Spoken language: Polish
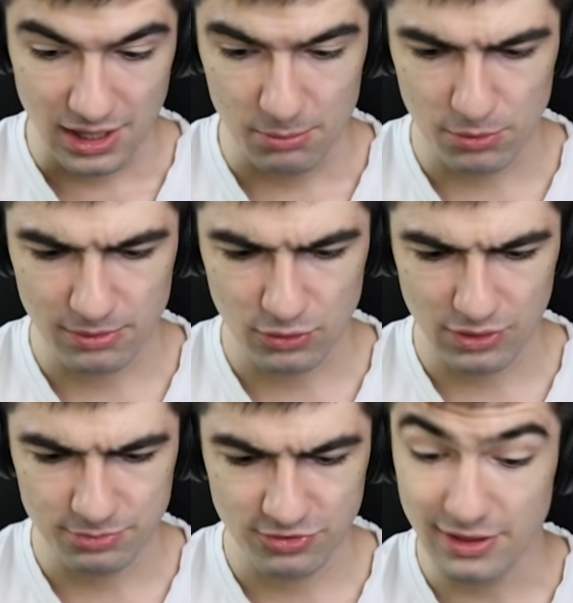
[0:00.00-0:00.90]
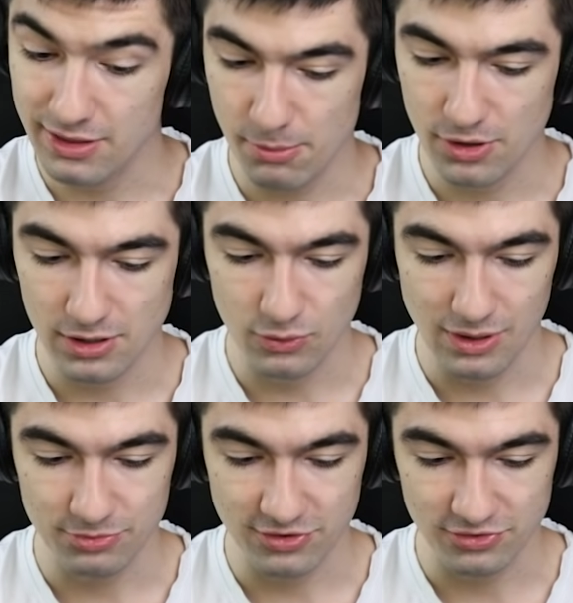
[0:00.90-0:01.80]
E, mógłbym go ulepszyć, nie, nie mogę go
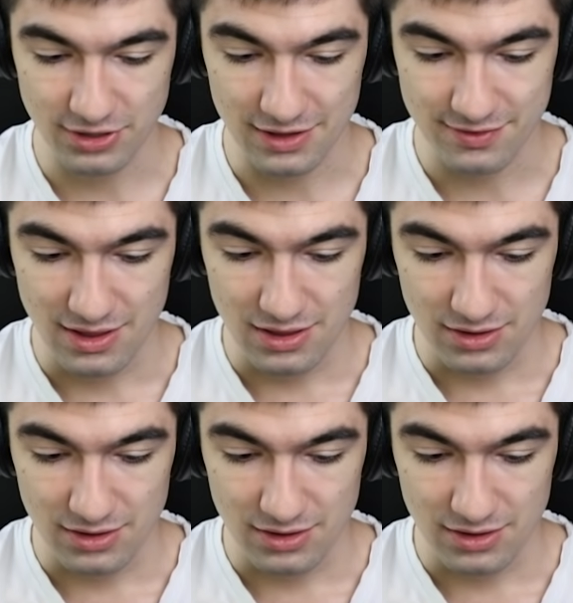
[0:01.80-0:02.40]
ulepszyć jeszcze raz.